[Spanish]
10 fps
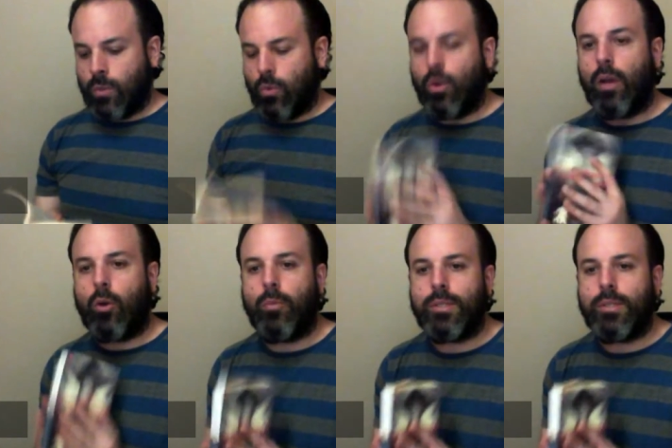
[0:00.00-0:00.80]
Hola,
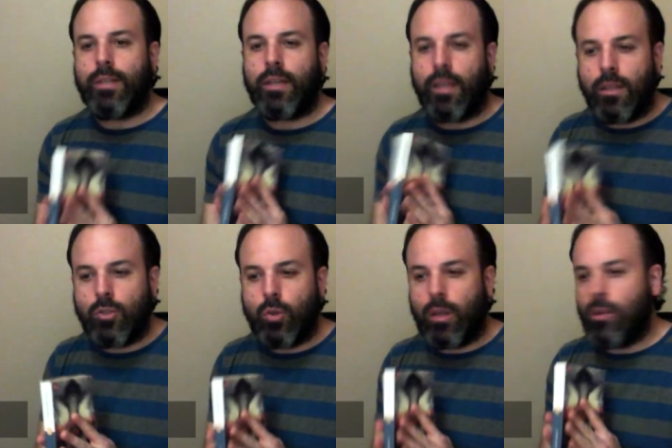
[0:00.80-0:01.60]
¿cómo están? ¿Qué han
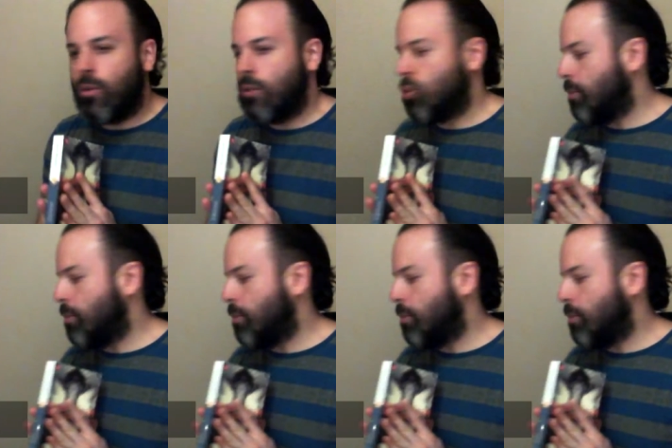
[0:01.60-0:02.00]
hecho? ¿Quién han hecho?